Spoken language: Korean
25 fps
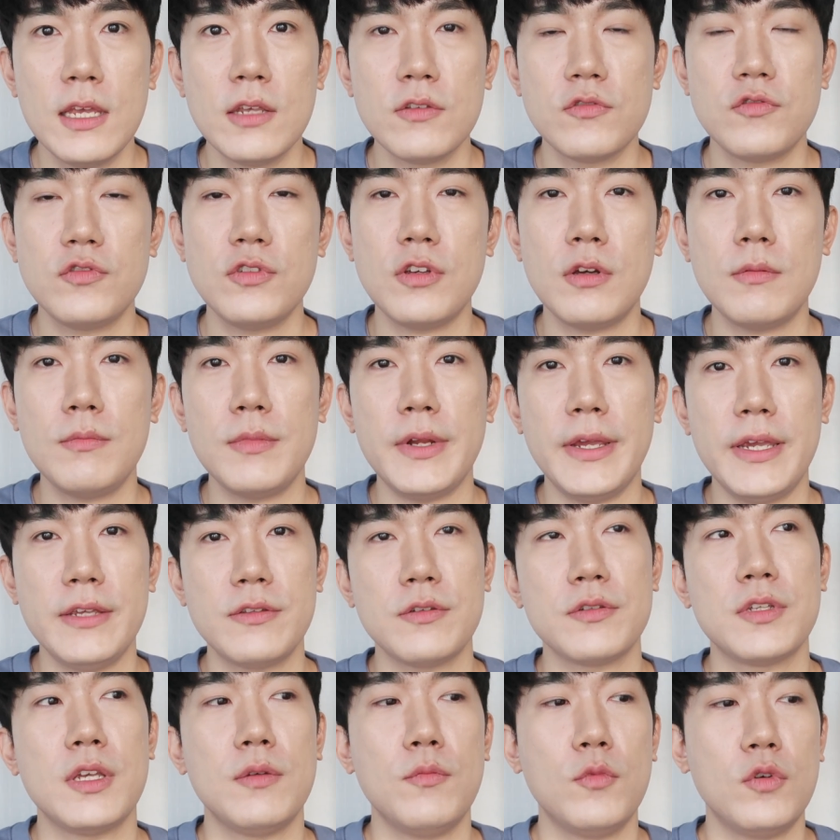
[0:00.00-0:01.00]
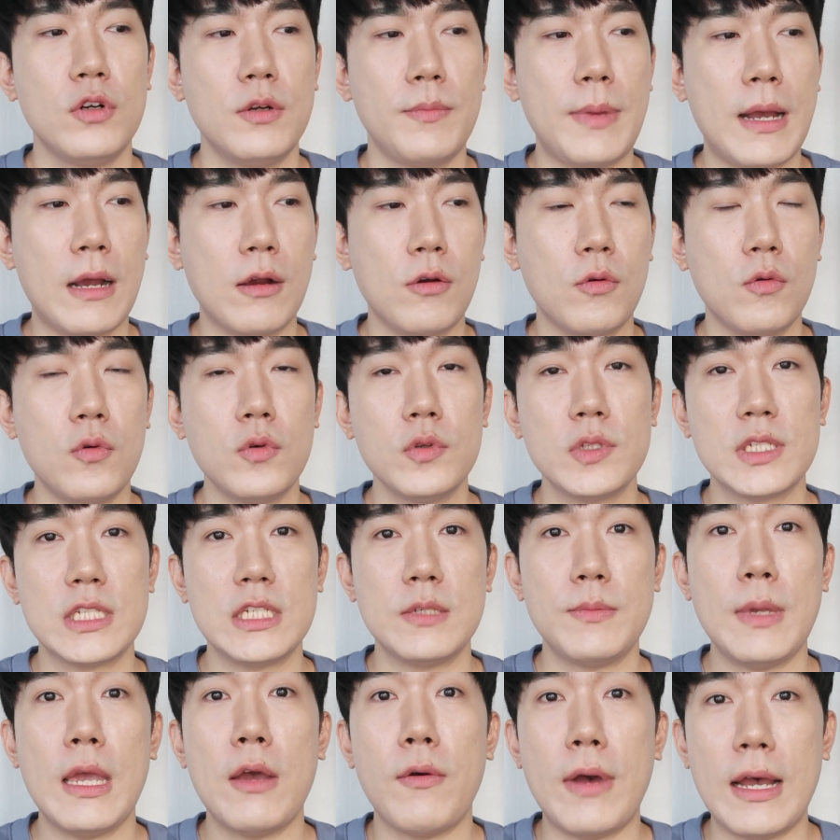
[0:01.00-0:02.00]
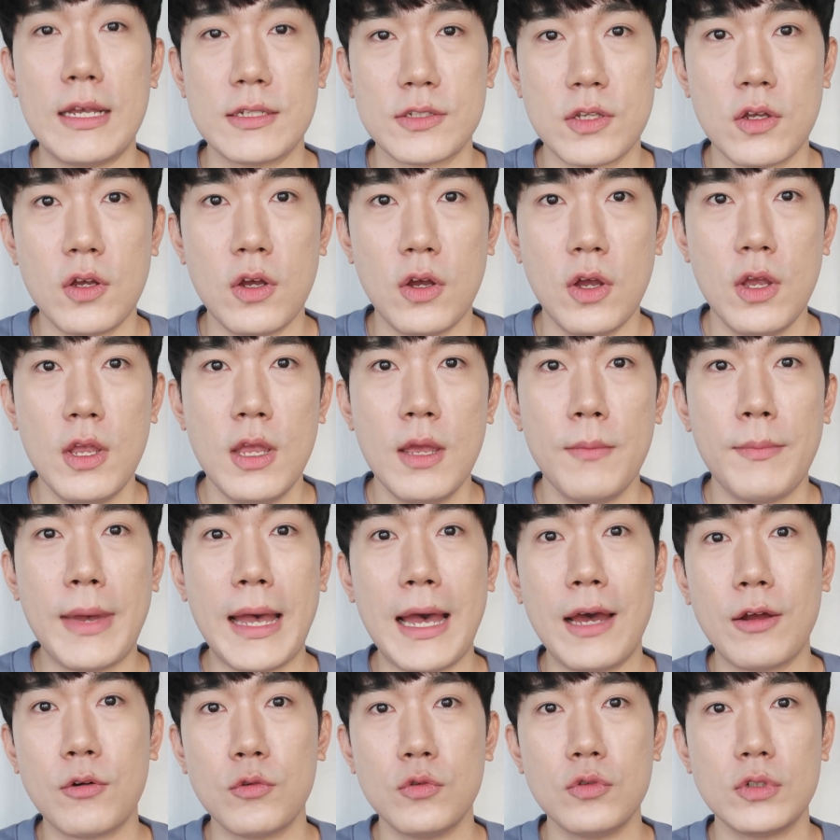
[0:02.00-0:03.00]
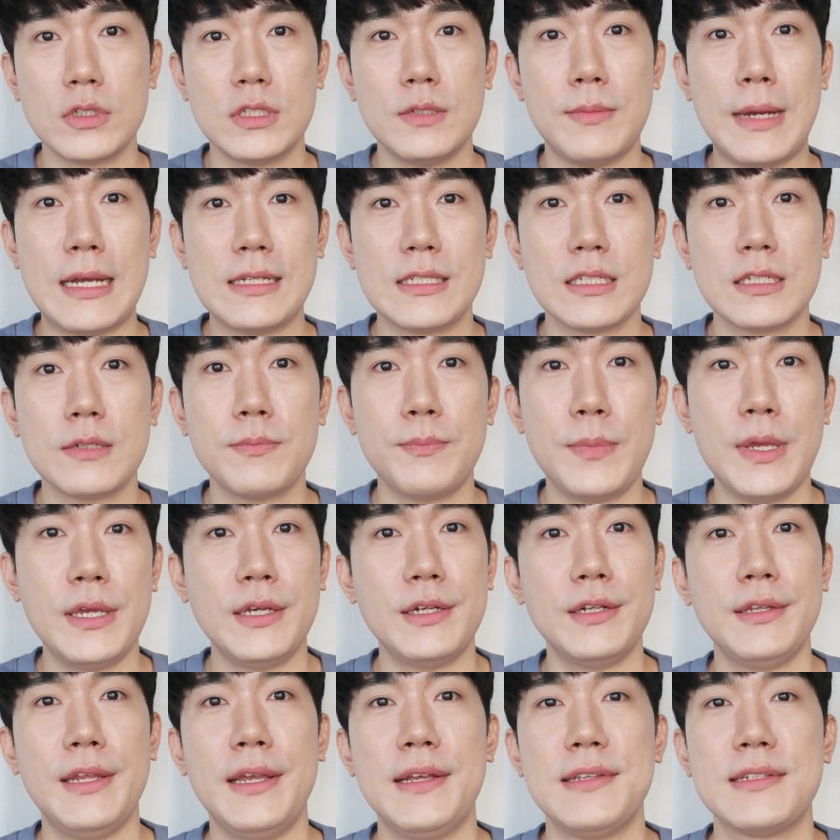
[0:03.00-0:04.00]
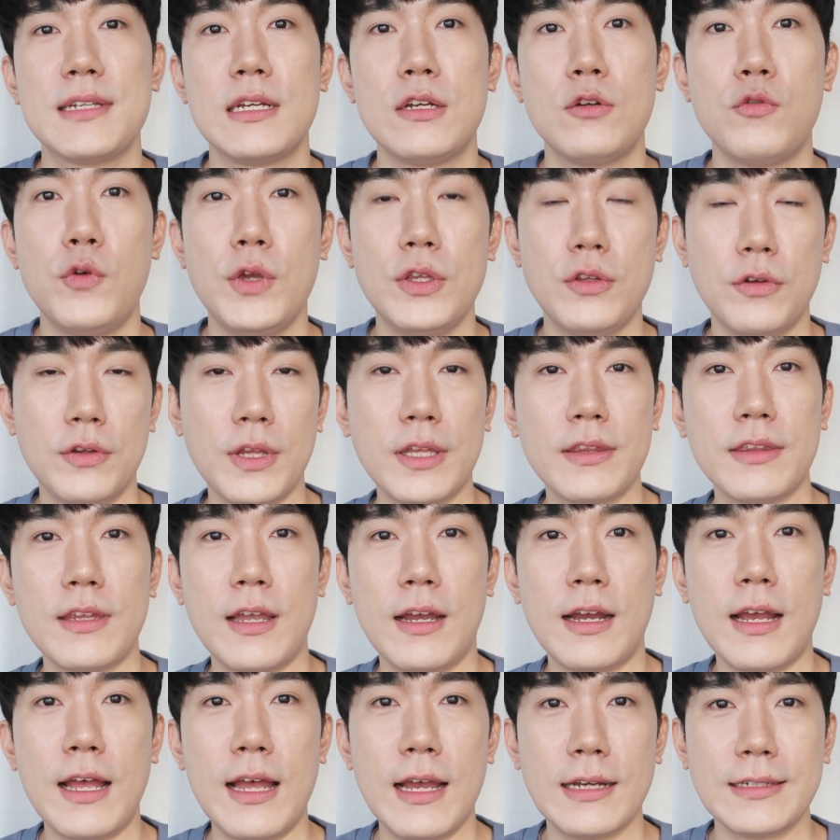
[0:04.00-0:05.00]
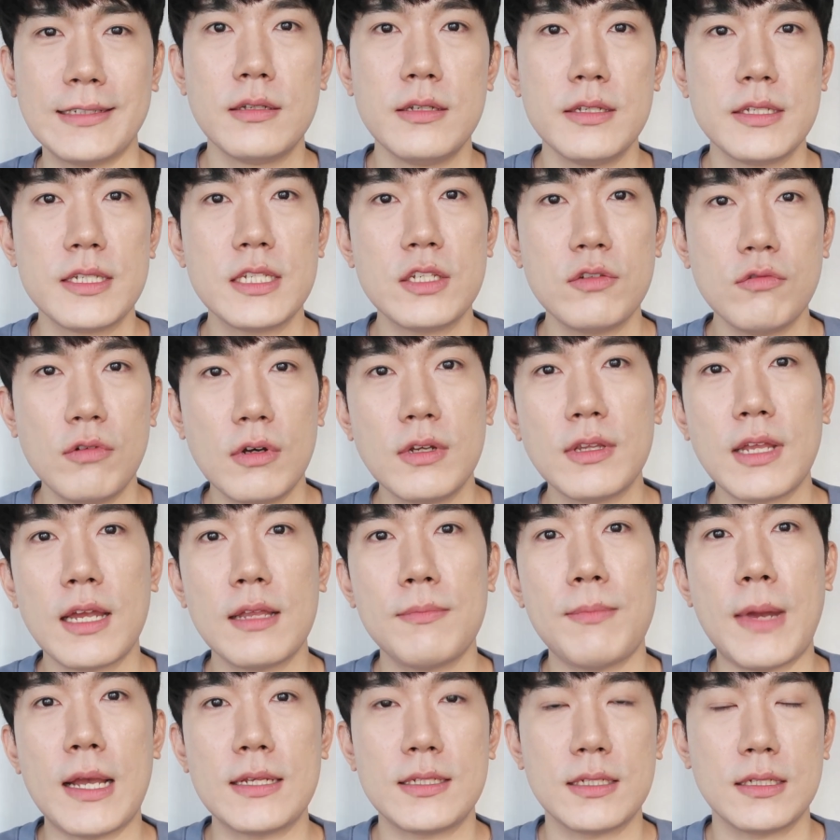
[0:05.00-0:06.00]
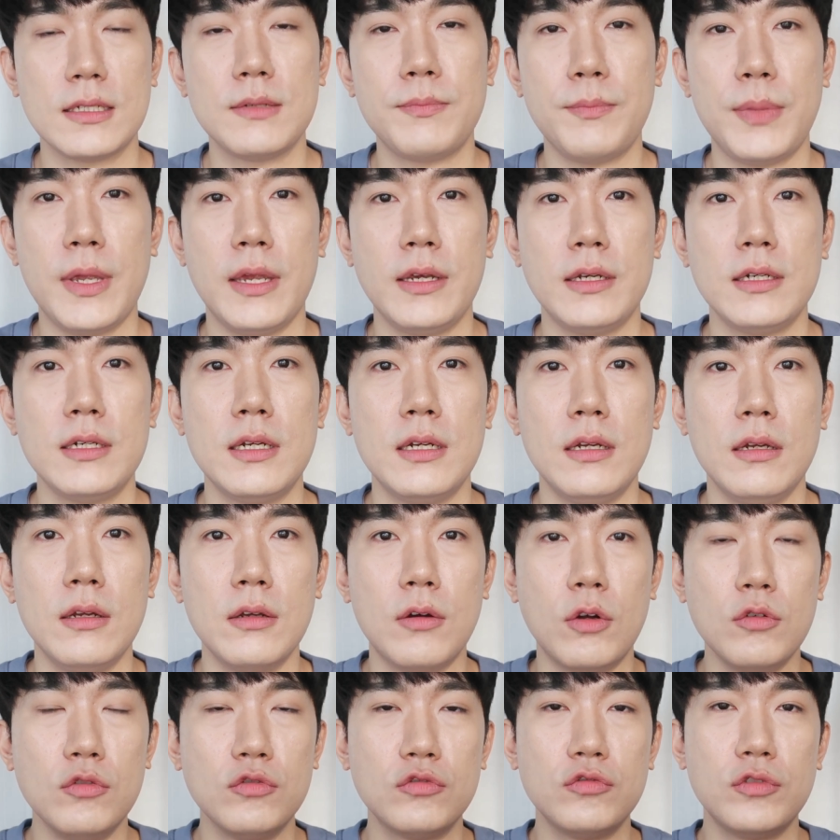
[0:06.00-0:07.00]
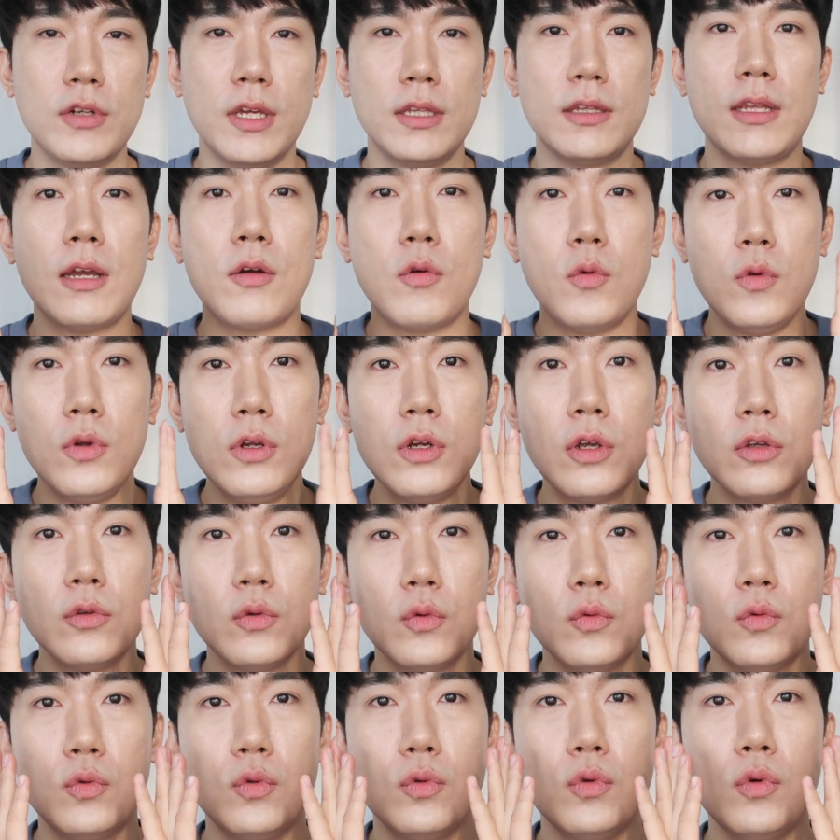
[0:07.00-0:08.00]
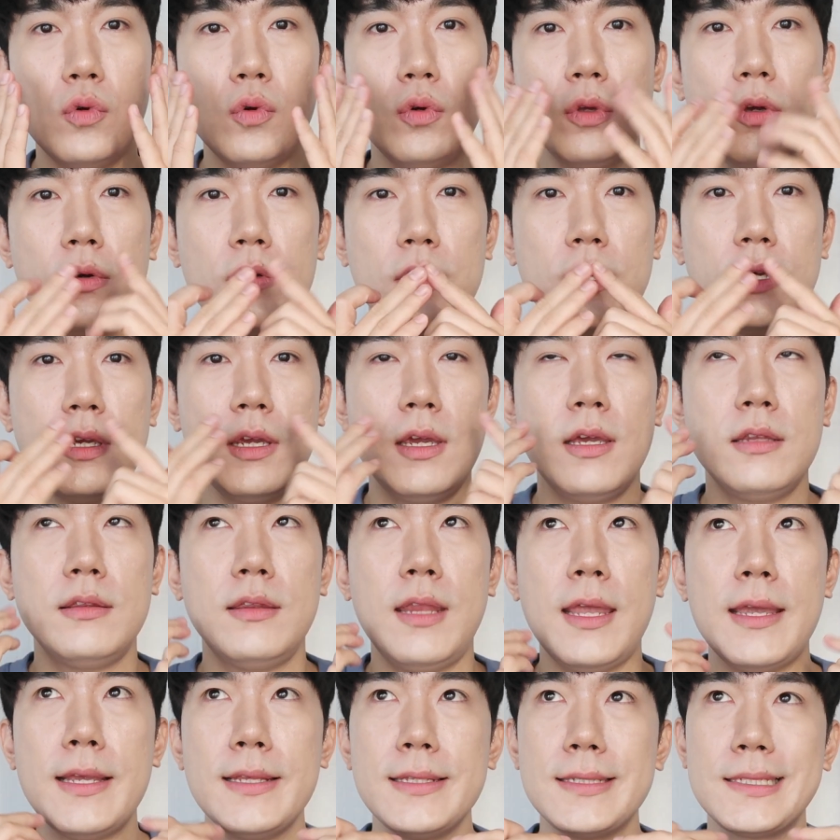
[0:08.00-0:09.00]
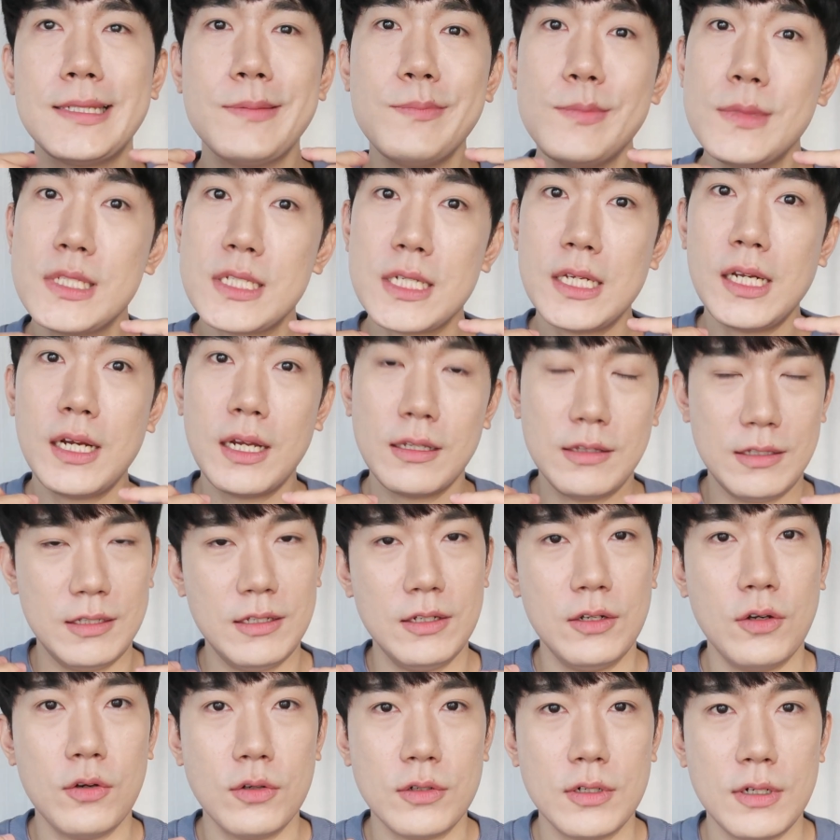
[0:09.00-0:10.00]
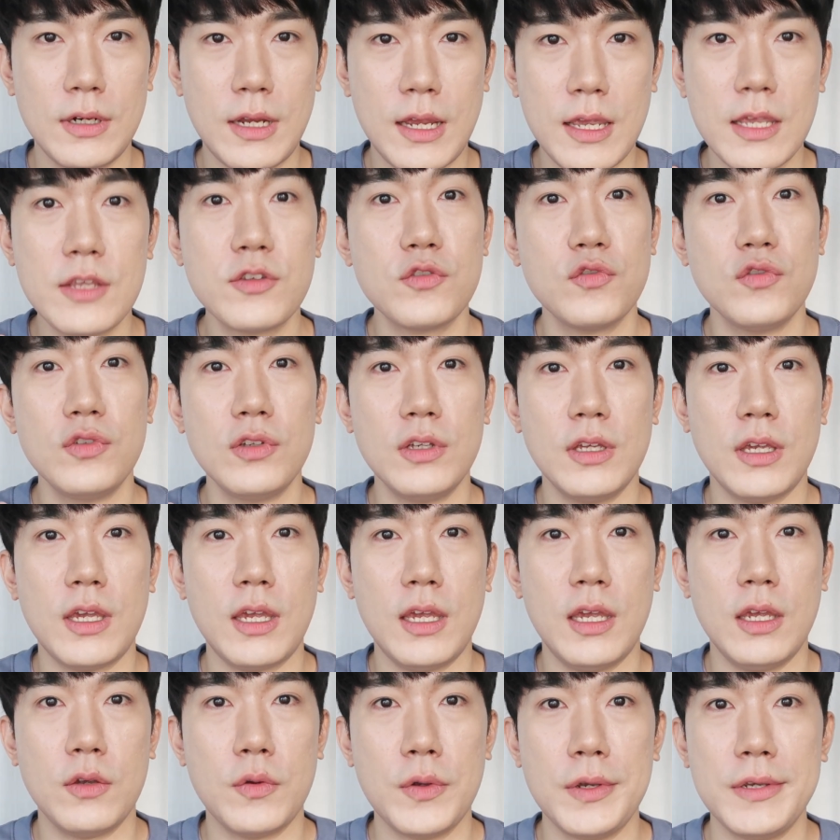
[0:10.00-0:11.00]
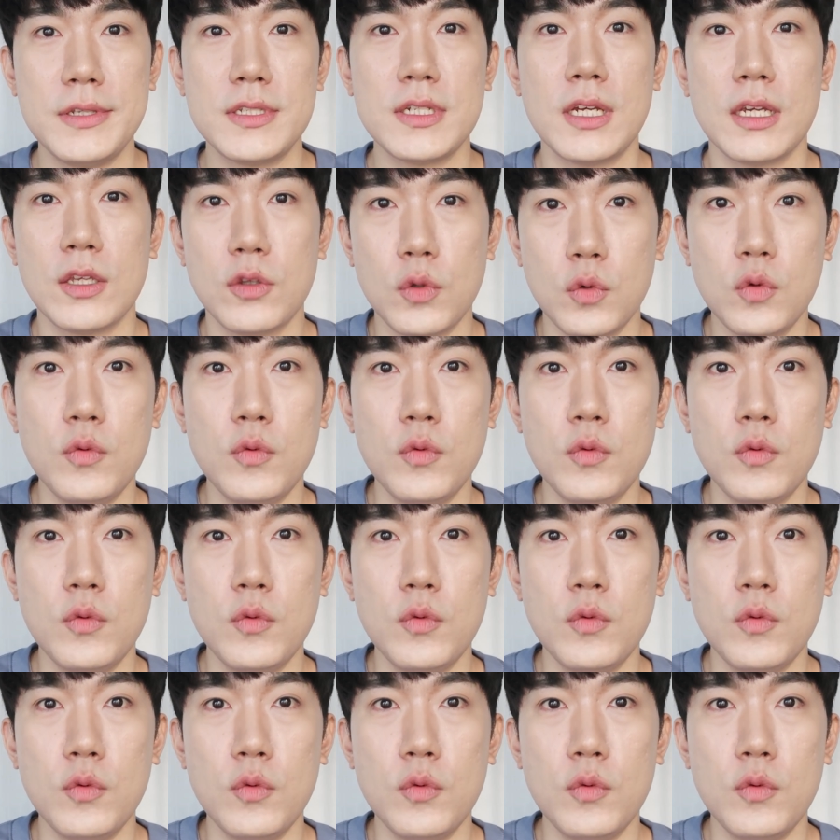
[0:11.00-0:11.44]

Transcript: 수염 레이저 제모를 받고 집에 와서 바로 그 마스크팩을 냉장고에 넣어놨다가 그 시원한 마스크팩을 얼굴에 탁 올려놓고 여기에 냉찜질 같은 거를 해주는 게 굉장히